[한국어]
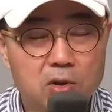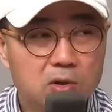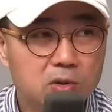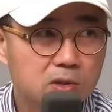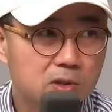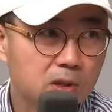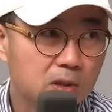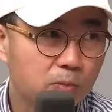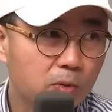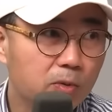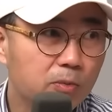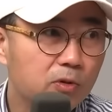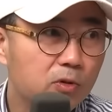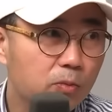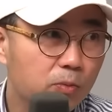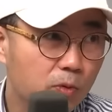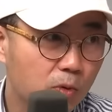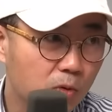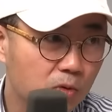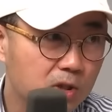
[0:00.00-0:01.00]
이제 범인
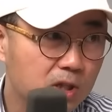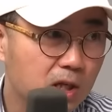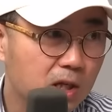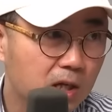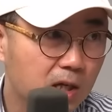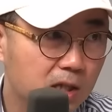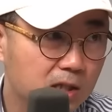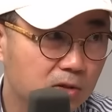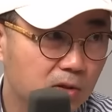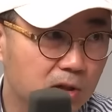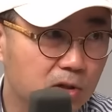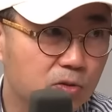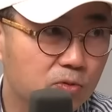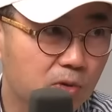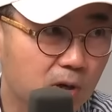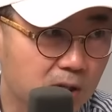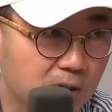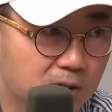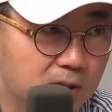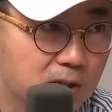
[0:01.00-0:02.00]
도피 교사까지 될
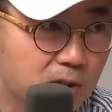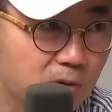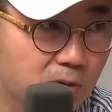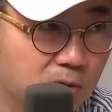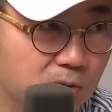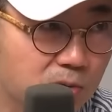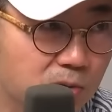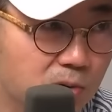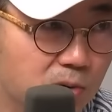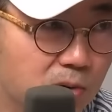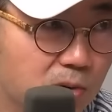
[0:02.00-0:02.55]
수가 음. 있는 상황이죠.